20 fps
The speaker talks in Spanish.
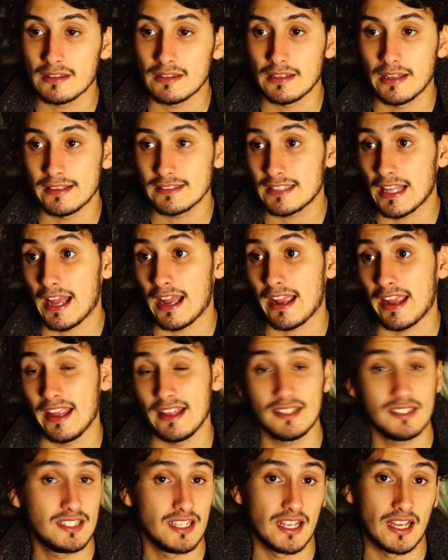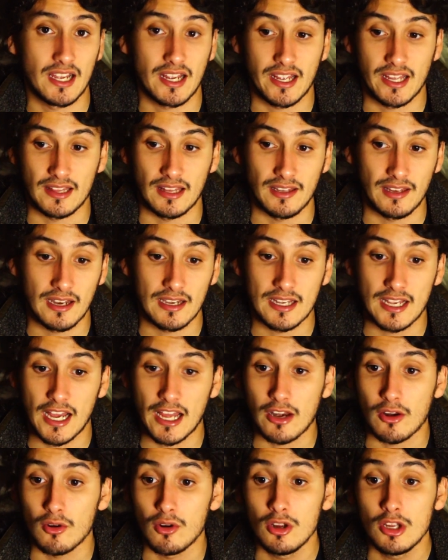de esta agencia que tenía el
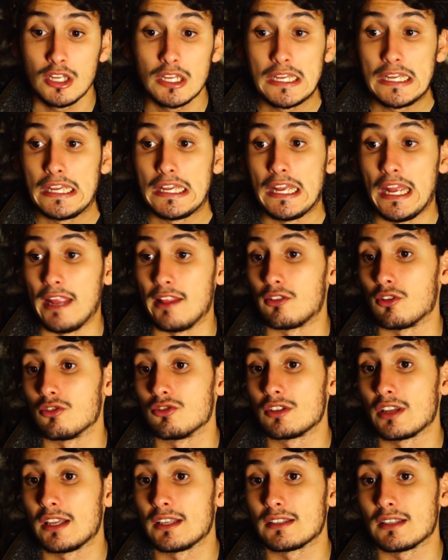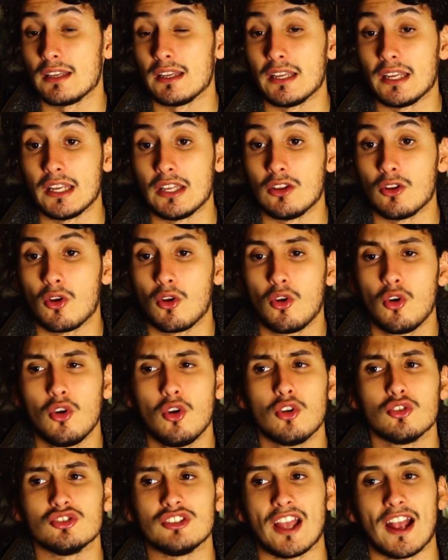carro, entonces eh, no
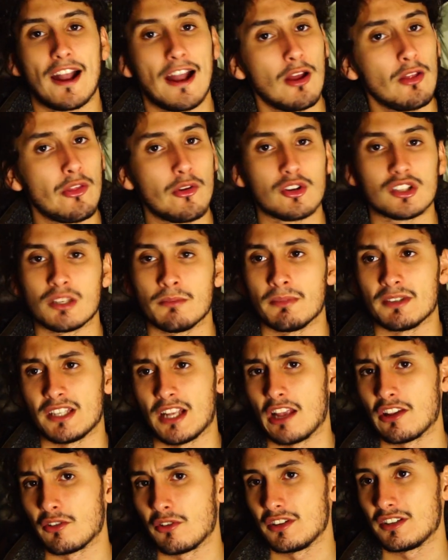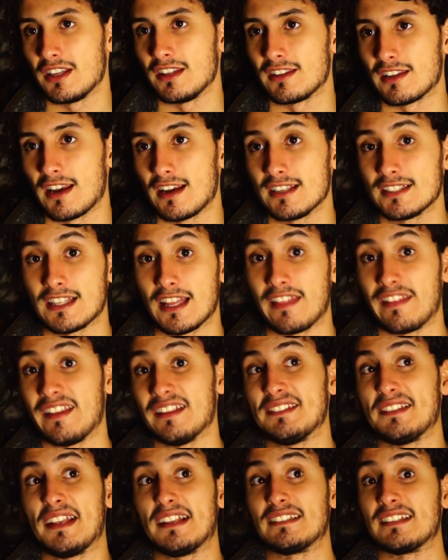los dejaron los investigadores entrar hasta
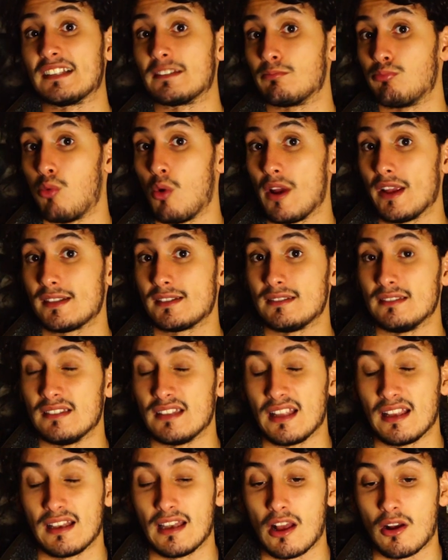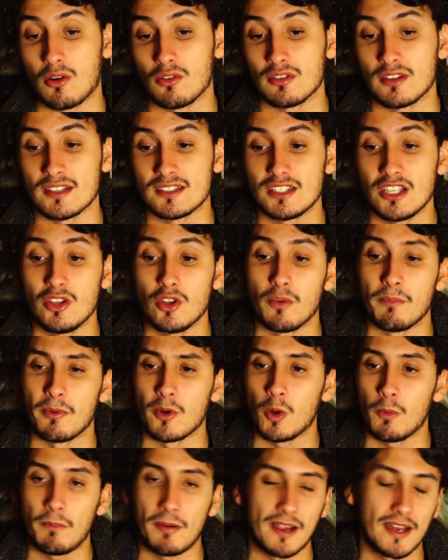10 días después del acontecido,
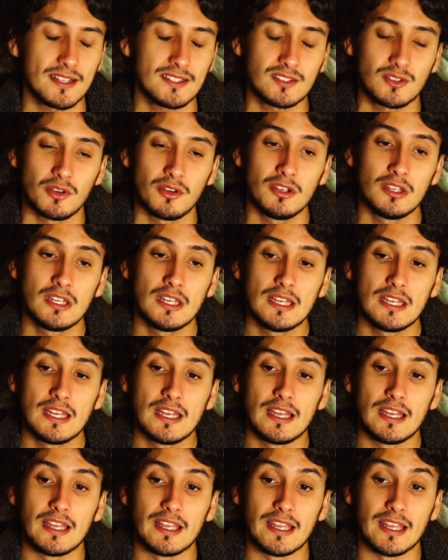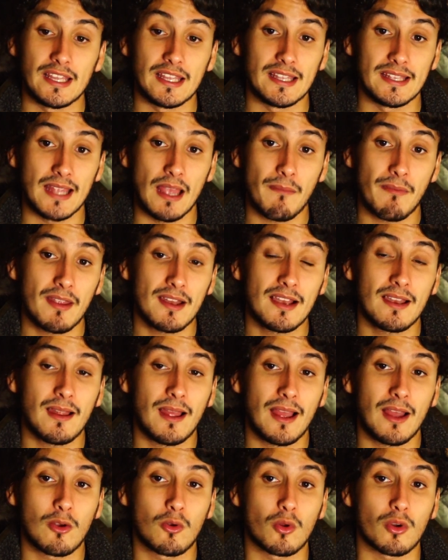pero para esto eh, ya habían
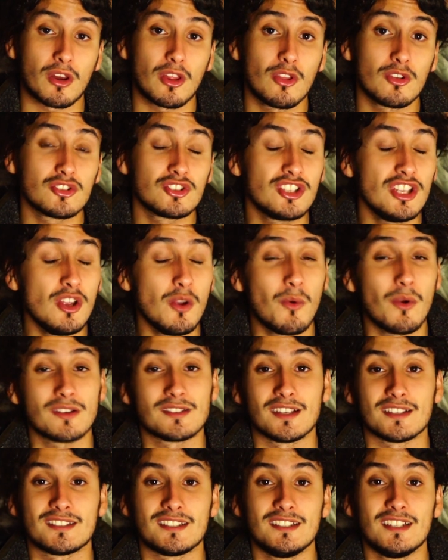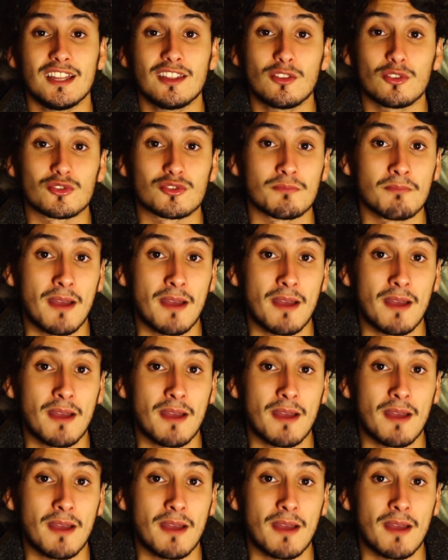ocurrido cinco asesinatos